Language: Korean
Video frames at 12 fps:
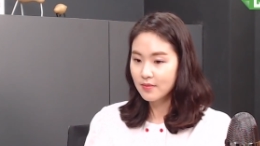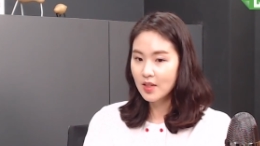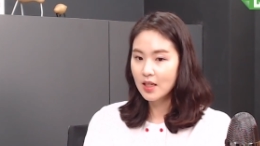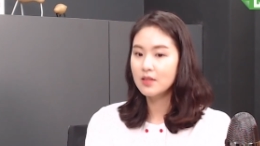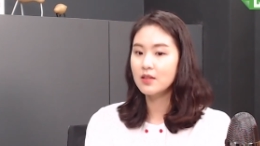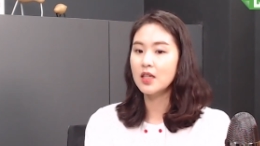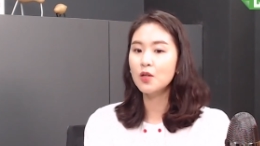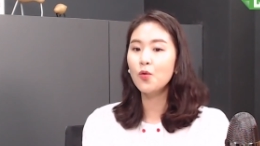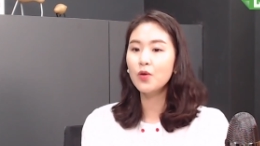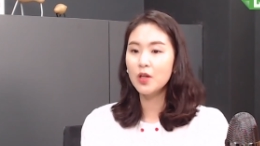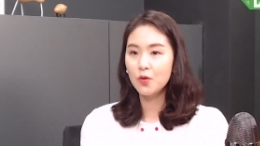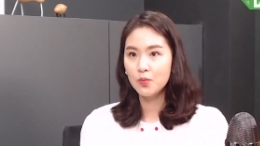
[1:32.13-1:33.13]
그래서
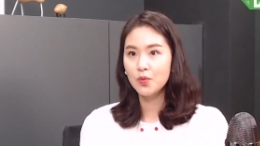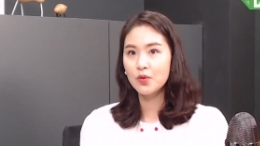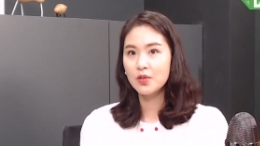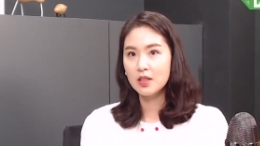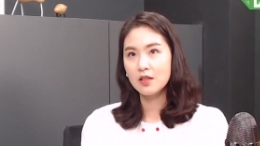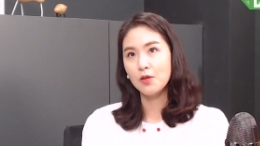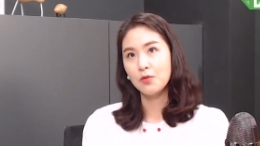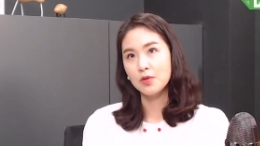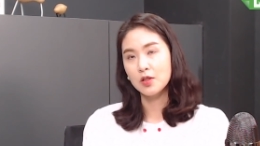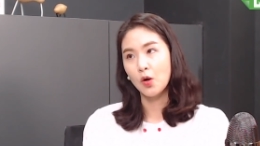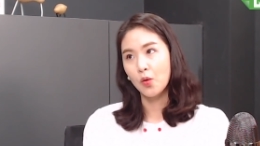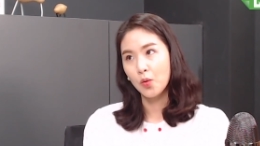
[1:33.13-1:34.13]
2020 프로젝트라고
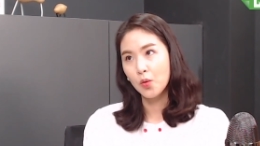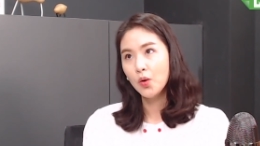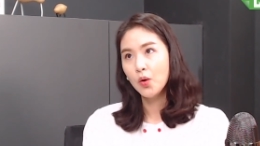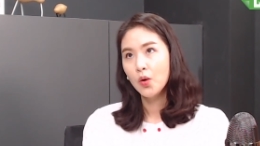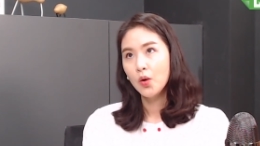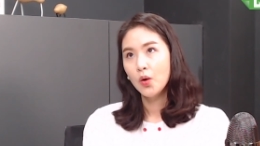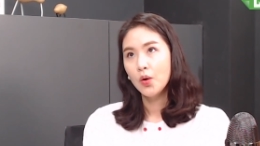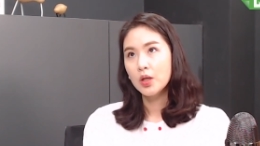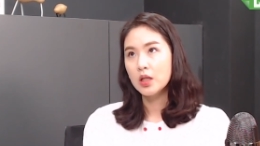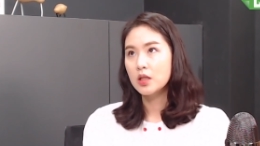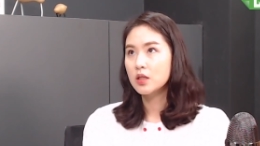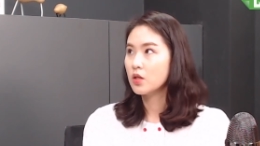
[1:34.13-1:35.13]
이제 적고
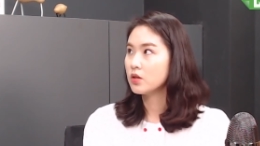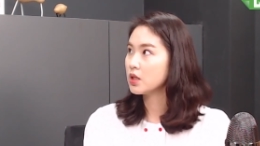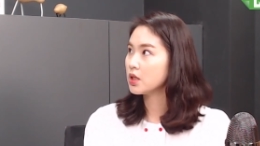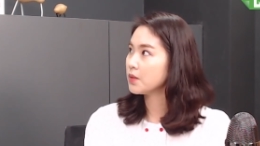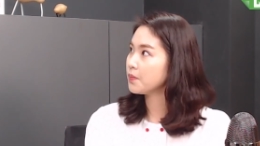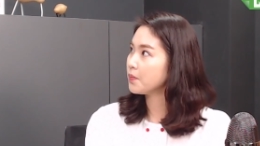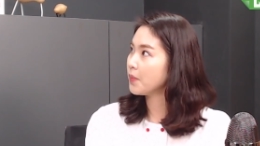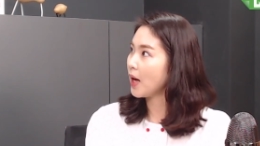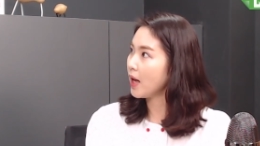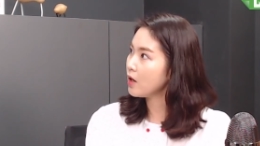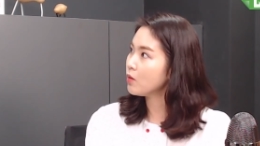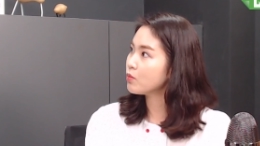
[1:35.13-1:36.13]

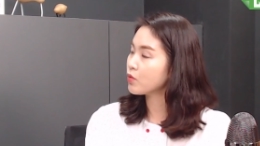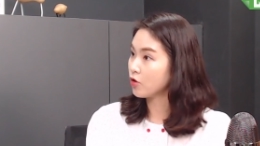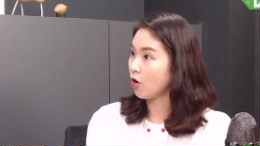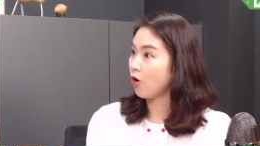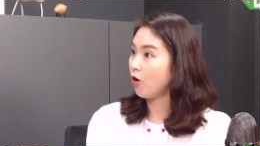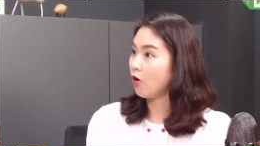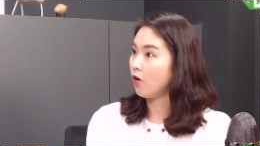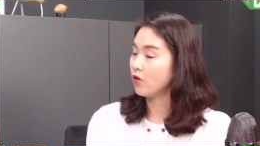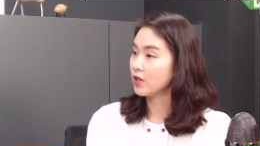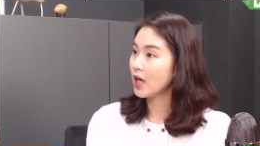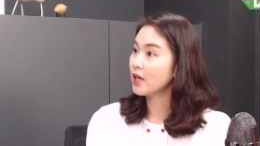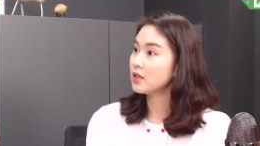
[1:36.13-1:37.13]

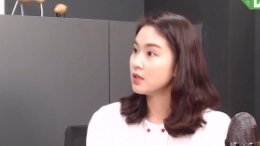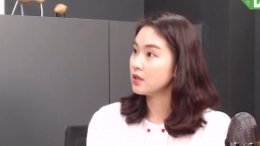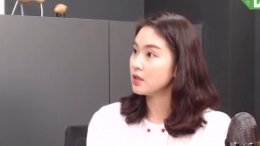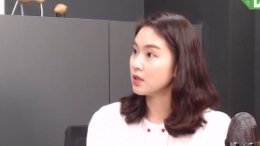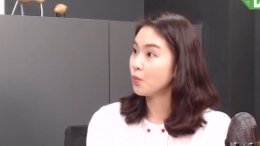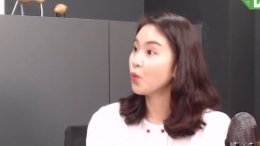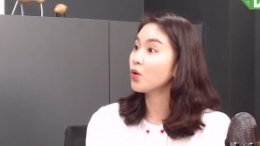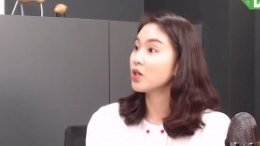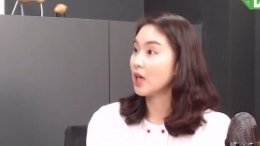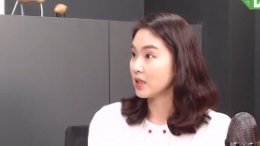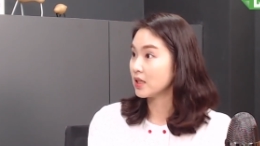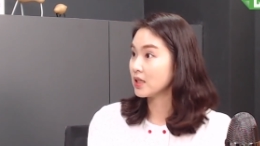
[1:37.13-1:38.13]
2018년부터 땅을 이제 보러
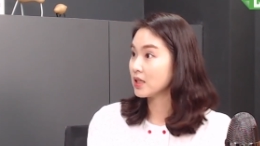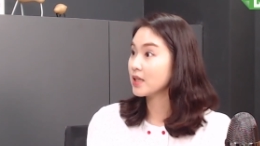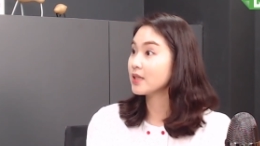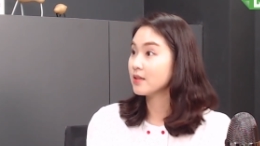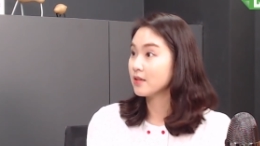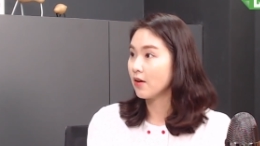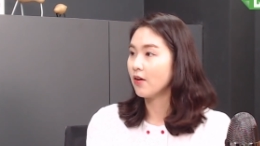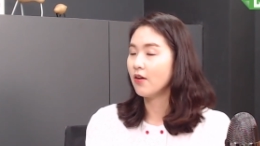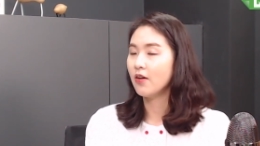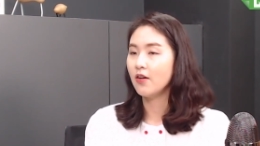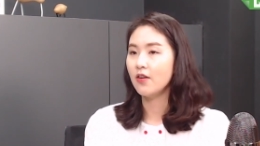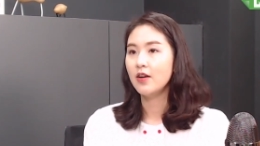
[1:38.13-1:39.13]
다니기
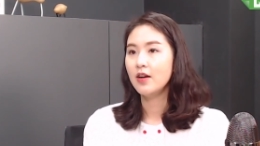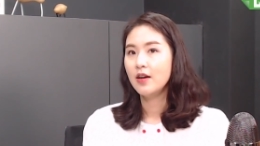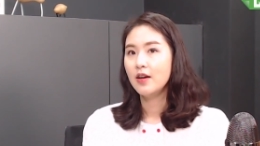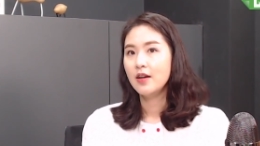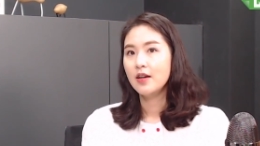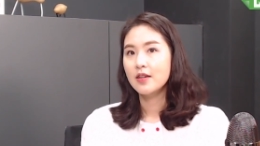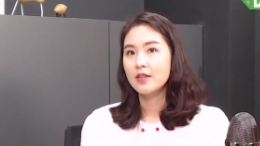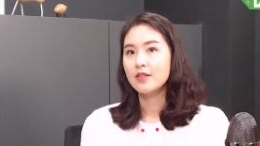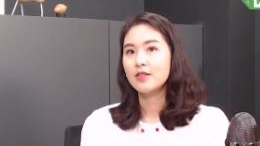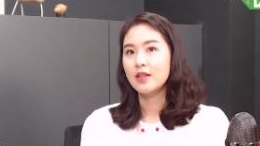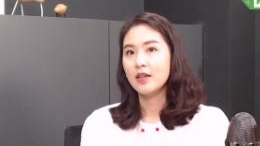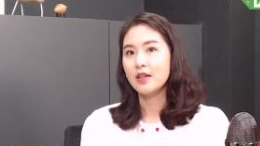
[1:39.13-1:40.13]
시작했어요.
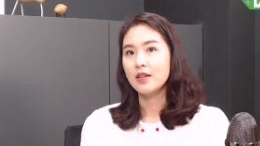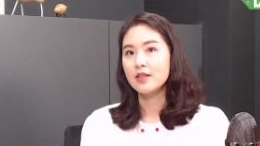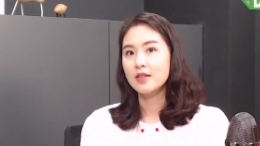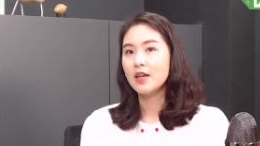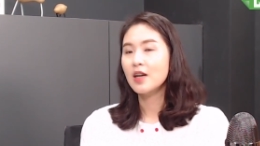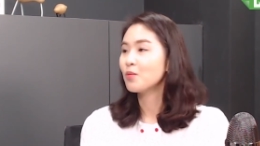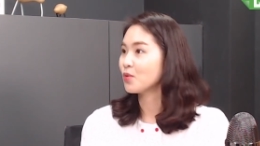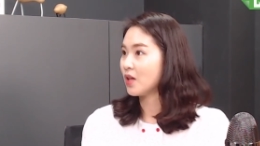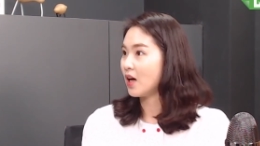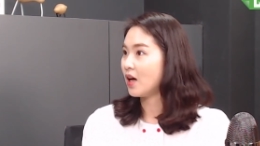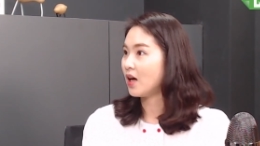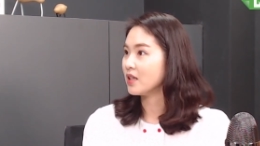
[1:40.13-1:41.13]
그런데 생각보다